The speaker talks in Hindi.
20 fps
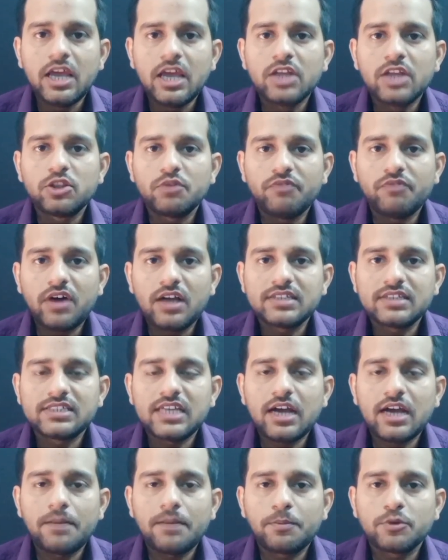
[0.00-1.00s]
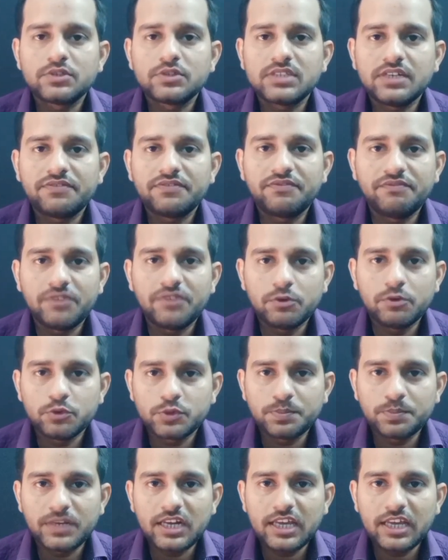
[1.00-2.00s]
तो वहाँ से आपको सिर्फ व्यूज़
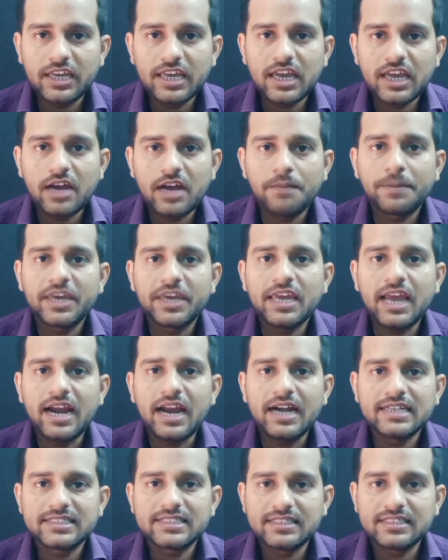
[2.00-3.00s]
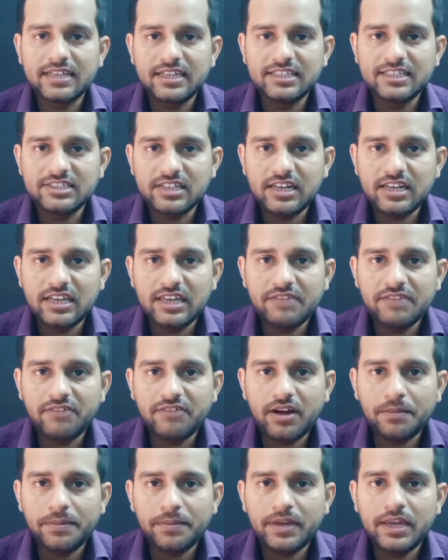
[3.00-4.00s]
मिलेंगे आपकी एड्स नहीं चलेंगी वहाँ
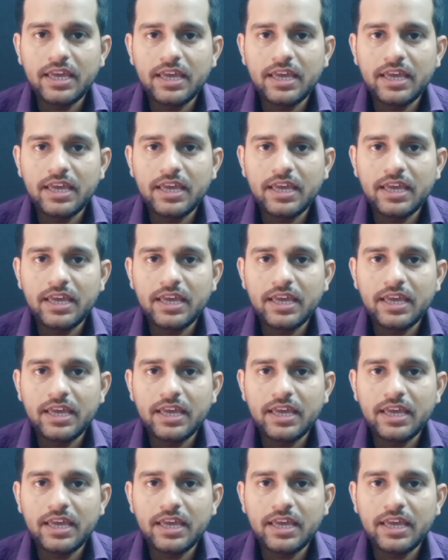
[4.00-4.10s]
पे